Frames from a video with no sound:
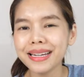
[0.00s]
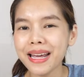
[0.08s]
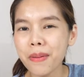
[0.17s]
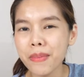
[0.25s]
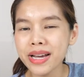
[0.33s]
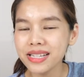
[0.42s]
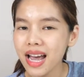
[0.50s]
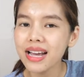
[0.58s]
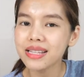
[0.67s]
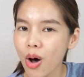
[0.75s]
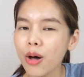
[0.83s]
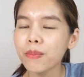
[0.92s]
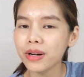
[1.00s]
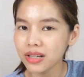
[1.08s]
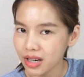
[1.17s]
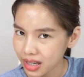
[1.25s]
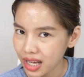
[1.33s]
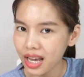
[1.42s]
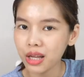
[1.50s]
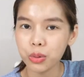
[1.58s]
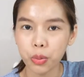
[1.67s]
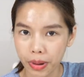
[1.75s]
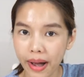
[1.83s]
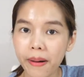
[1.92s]
อันเนี้ยไม่ใช่ซอสมะเขือเทศ
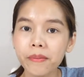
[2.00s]
ถูกไหม